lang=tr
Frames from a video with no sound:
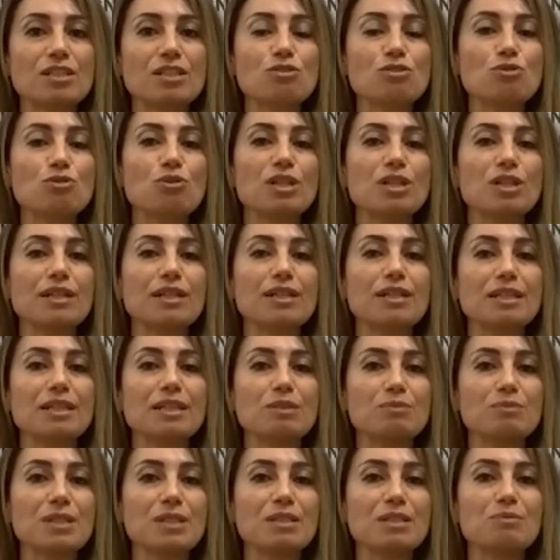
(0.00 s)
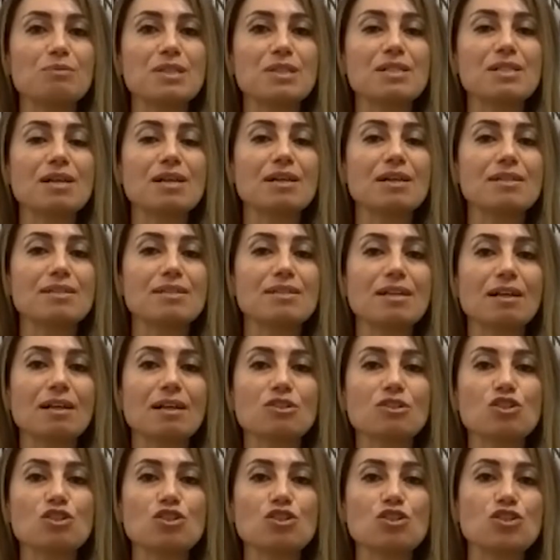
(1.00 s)
söyleyen hekimlerimiz, aile sağlığı
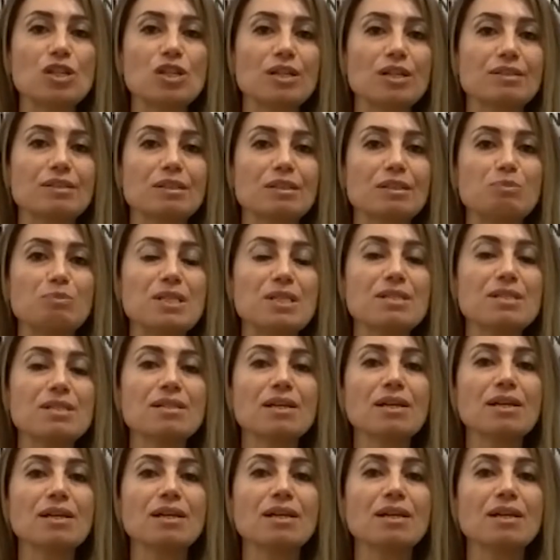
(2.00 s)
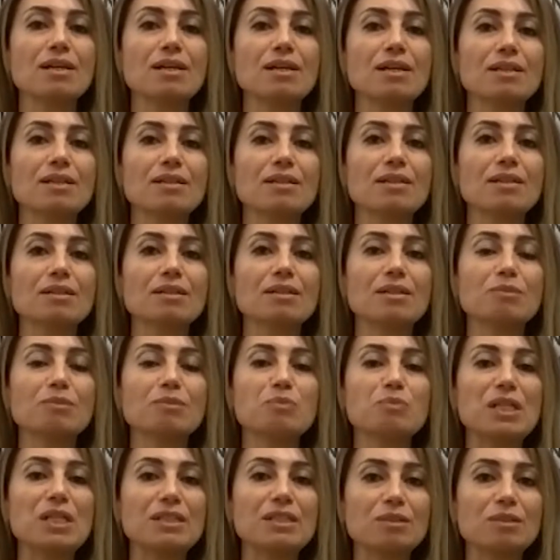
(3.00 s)
çalışanlarımız e,
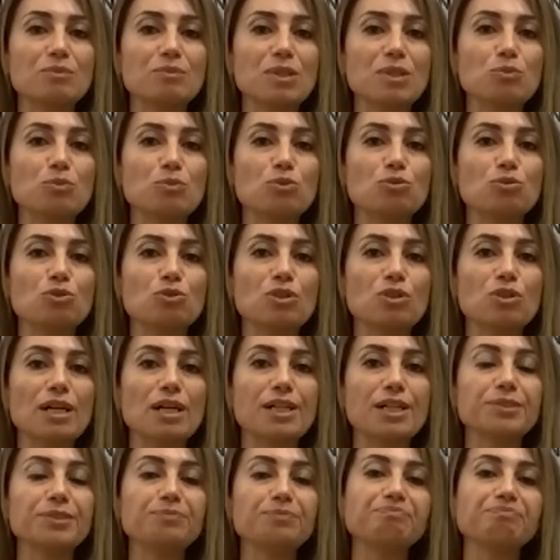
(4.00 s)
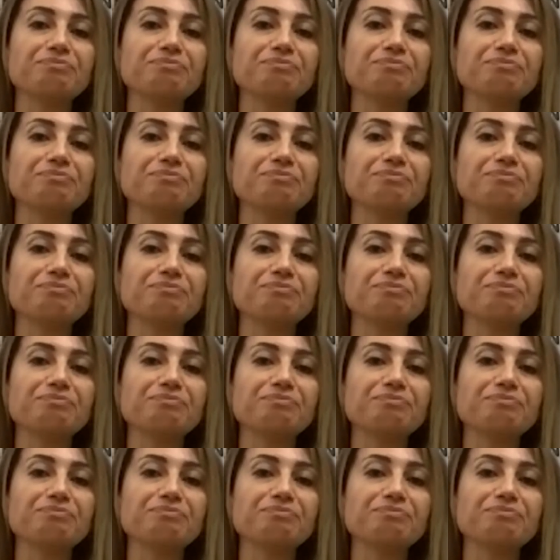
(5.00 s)
bildirimde bulunuyorlar.